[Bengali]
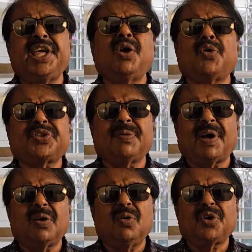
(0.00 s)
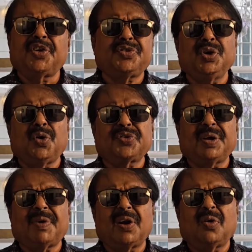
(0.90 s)
কি করতে পারলো কিছুই করতে
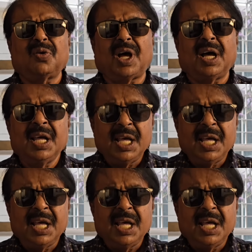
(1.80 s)
পারলো না